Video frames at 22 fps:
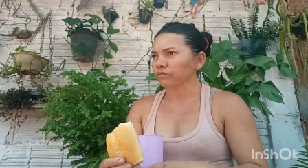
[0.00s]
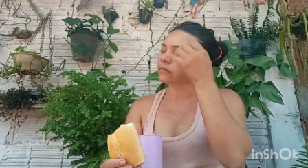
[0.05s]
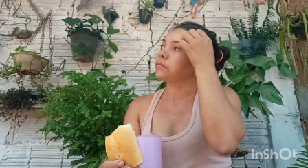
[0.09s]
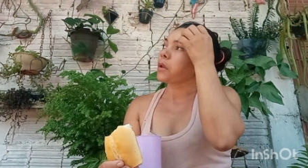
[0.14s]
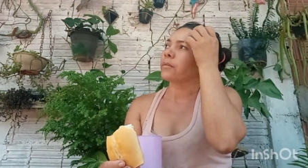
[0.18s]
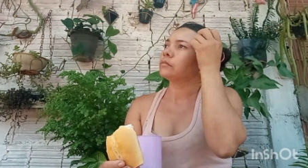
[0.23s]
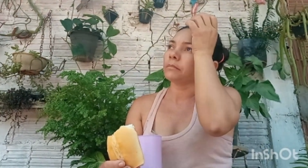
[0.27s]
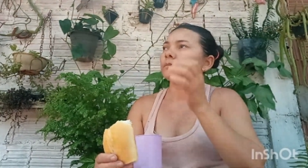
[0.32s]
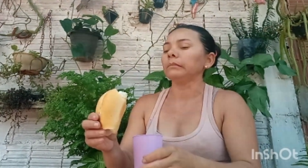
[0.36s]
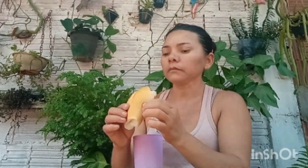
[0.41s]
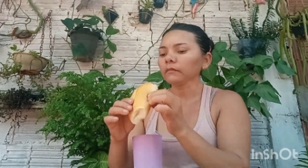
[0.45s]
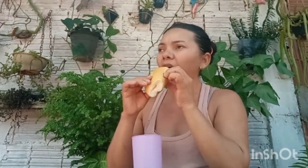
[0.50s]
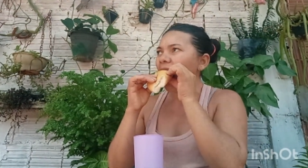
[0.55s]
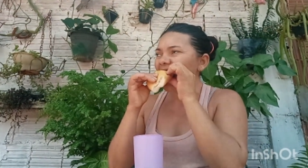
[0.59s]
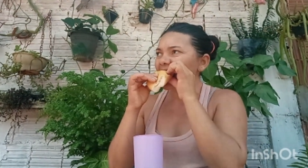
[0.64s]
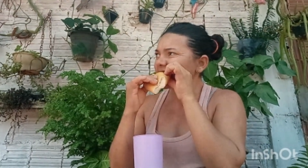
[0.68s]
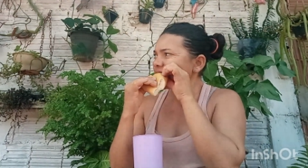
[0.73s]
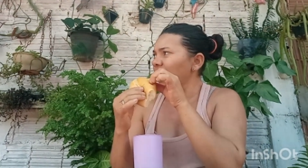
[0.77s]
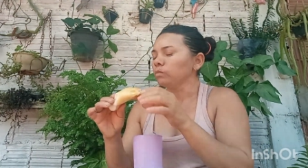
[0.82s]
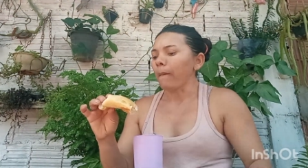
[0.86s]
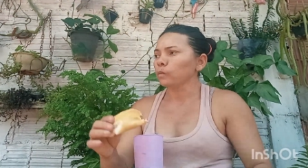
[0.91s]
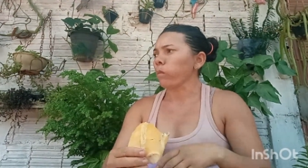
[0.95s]
os bichos,
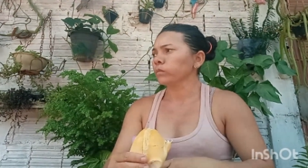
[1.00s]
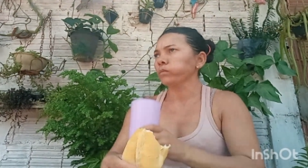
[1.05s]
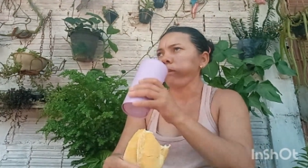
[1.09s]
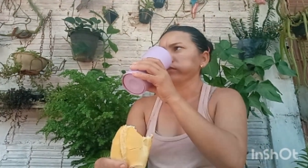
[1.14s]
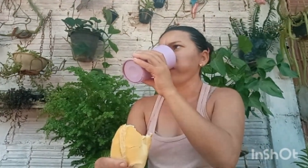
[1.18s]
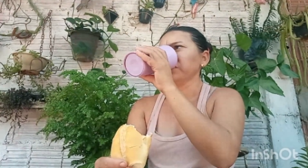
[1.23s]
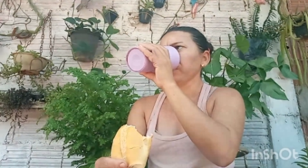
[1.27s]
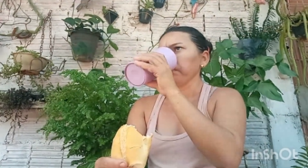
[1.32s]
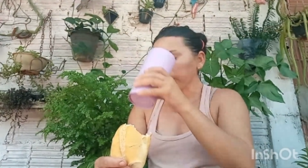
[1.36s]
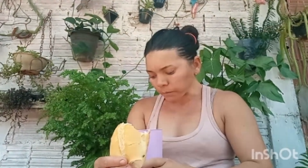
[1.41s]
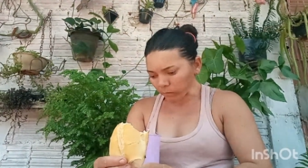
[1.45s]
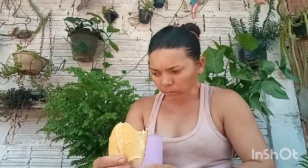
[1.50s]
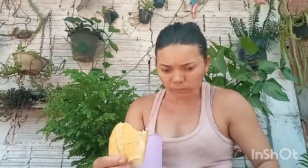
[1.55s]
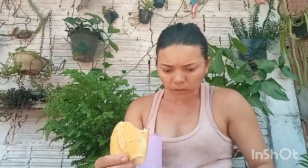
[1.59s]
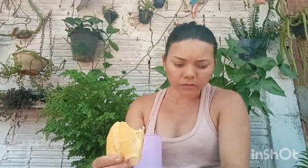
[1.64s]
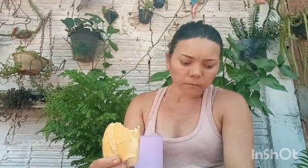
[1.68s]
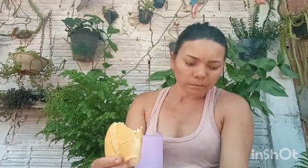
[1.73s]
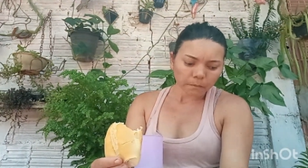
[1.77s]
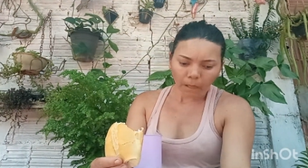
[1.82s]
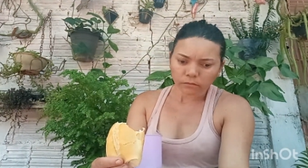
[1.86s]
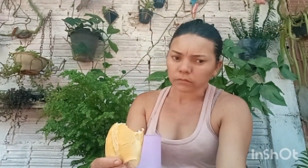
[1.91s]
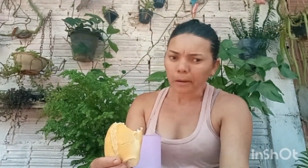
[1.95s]
já tinha
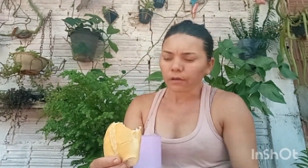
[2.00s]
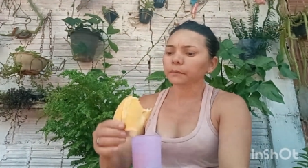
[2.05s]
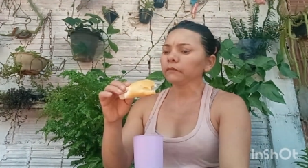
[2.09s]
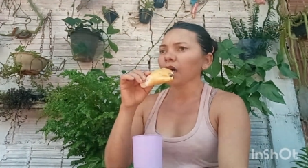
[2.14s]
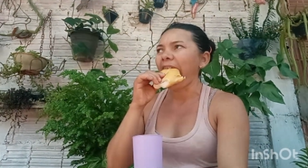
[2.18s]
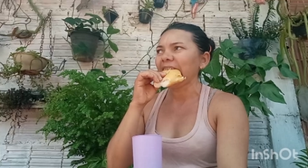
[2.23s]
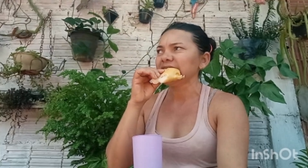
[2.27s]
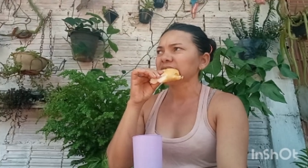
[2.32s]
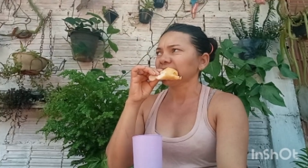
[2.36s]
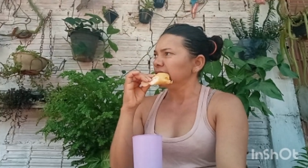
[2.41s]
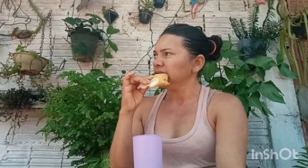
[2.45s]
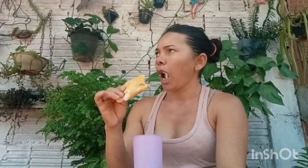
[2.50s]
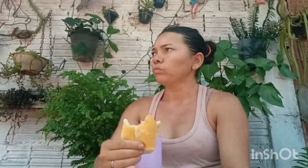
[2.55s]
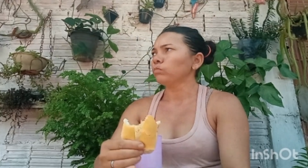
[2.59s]
limpado o fogão, já tinha